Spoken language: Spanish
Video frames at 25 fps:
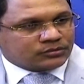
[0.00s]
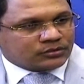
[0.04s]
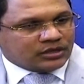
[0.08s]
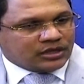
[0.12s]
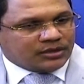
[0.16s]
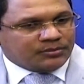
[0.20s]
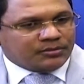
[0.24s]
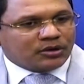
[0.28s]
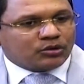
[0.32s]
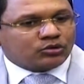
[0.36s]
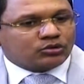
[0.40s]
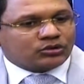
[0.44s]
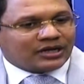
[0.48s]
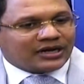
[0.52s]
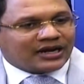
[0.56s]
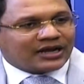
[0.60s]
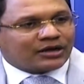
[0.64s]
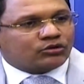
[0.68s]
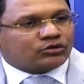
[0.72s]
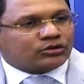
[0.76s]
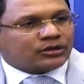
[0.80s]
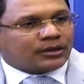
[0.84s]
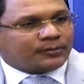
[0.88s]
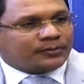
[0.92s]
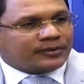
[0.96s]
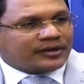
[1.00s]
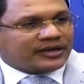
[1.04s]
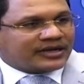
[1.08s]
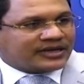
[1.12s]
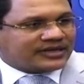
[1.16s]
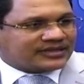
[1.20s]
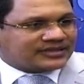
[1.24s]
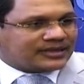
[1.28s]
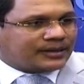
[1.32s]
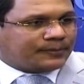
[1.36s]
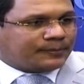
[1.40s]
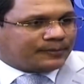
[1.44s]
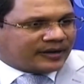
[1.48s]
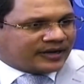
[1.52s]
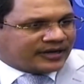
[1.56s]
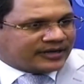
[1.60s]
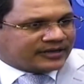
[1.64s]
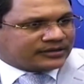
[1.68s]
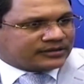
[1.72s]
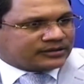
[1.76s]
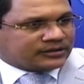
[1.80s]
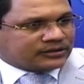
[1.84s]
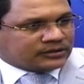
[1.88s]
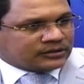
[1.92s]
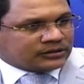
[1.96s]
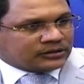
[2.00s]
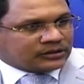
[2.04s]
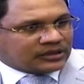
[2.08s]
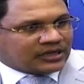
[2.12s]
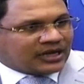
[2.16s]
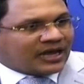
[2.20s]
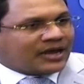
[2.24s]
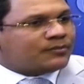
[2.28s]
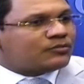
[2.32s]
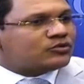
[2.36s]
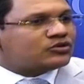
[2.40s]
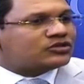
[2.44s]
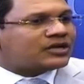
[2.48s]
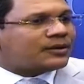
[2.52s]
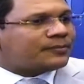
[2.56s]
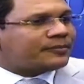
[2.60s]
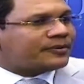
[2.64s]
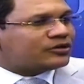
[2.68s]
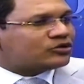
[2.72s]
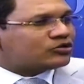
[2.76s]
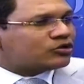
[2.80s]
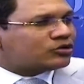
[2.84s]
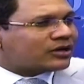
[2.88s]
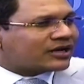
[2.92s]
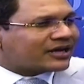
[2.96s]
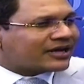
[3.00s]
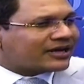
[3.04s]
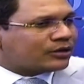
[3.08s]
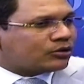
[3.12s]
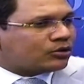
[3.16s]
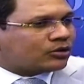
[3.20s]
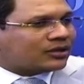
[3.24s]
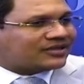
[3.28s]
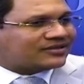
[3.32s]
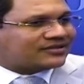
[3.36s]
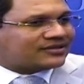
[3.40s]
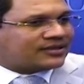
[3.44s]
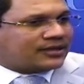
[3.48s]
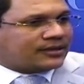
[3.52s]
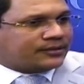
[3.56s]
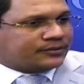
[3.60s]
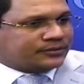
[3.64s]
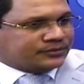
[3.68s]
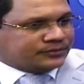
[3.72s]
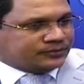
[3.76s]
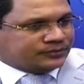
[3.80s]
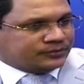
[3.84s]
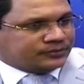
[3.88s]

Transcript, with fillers: Y me gustaría que usted explique esa parte, que hay muchas personas que no la saben.